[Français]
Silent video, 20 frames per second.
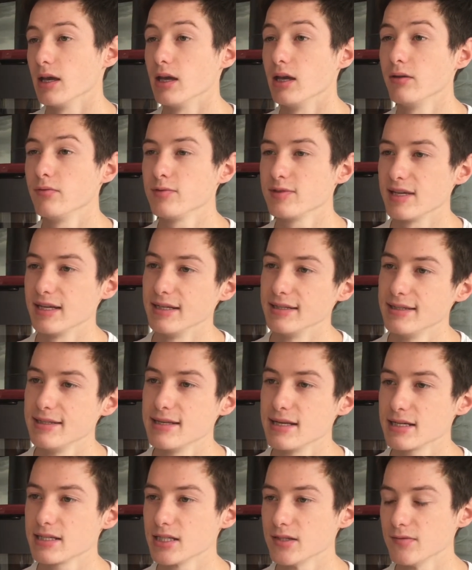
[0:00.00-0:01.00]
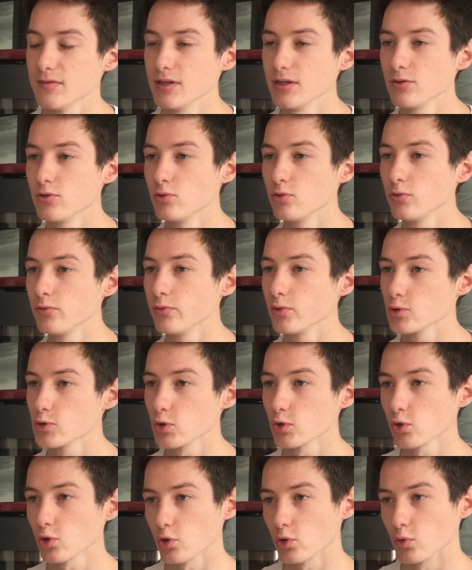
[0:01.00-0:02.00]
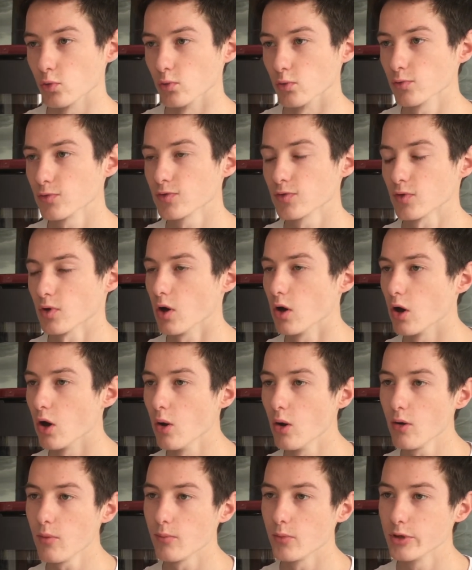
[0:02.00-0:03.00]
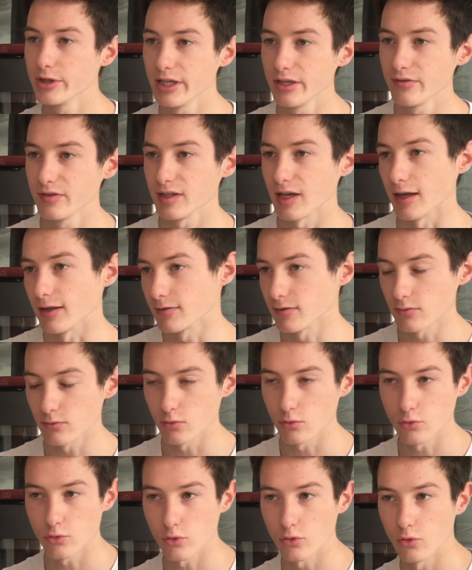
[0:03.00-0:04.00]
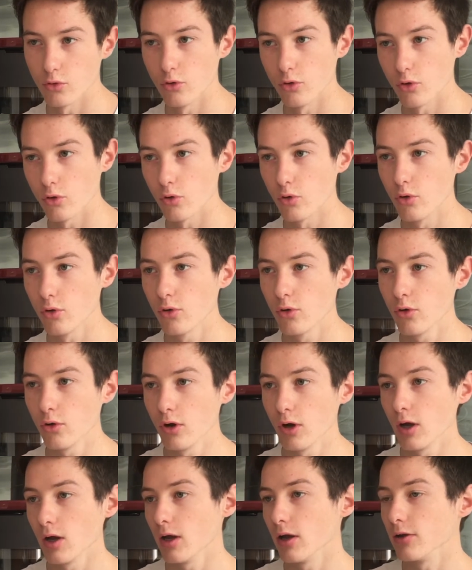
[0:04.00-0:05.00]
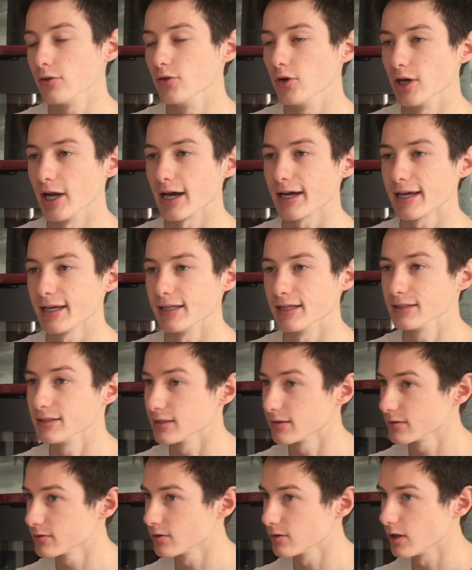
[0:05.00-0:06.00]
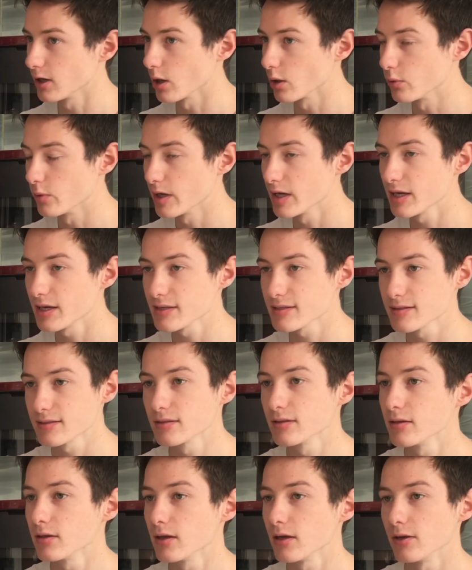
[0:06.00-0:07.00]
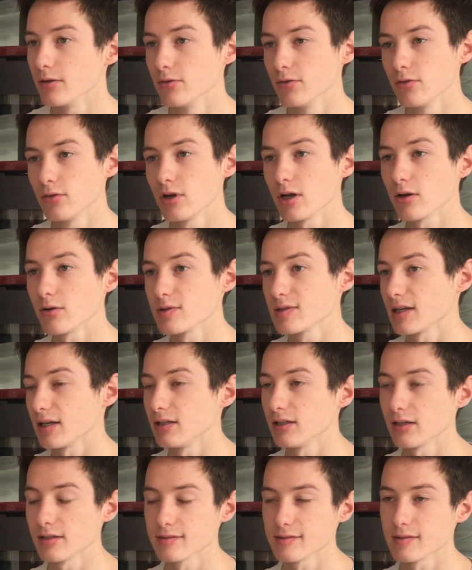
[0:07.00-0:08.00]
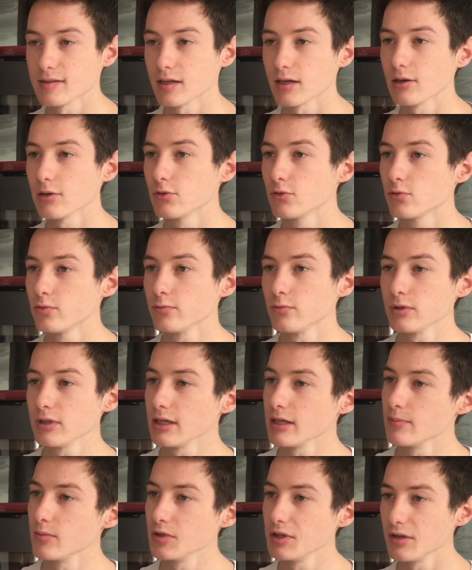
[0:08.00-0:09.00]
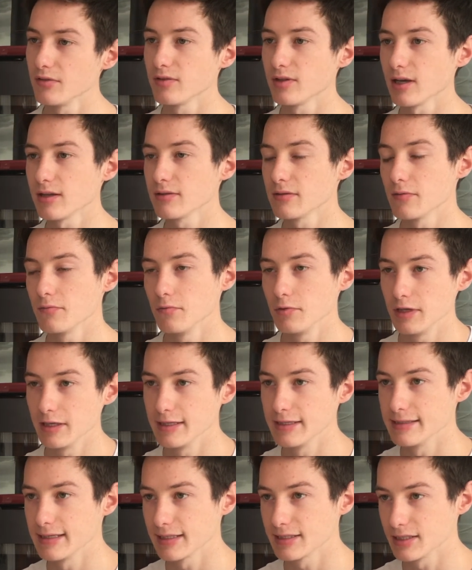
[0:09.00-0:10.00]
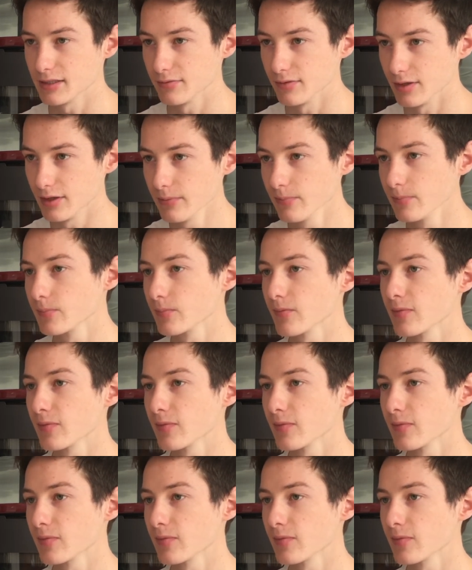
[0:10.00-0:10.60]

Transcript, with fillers: et vous allez désactiver tous vos autres comptes en monnaie fiat, donc euros, dollar canadien, dollar US, dollar australien, etc. Toutes les monnaies fiat, vous les désactivez